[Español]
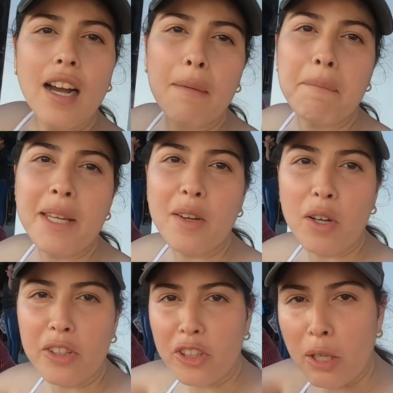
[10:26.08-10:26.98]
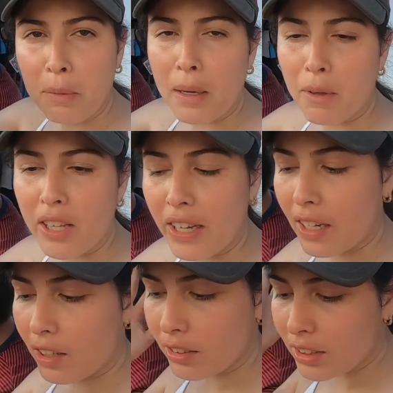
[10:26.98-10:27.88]
Amigos, y no nos podemos ir al
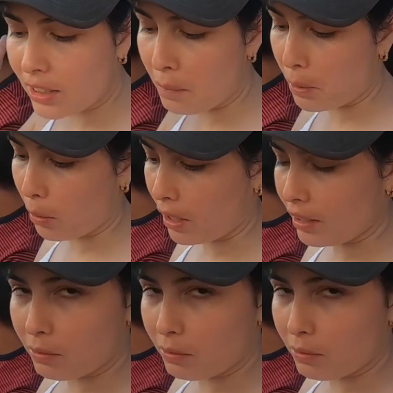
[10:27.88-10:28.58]
con sin probar